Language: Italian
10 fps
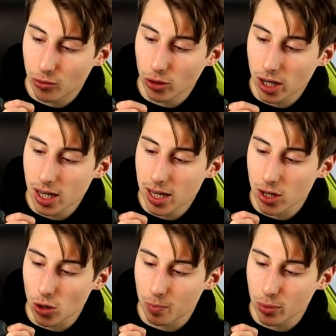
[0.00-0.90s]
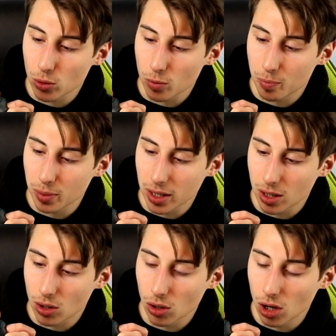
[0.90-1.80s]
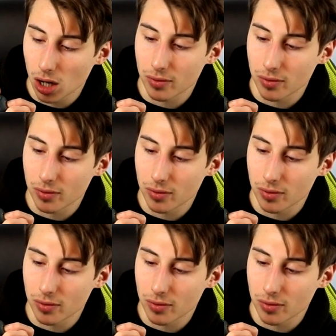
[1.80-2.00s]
forellino più piccolo,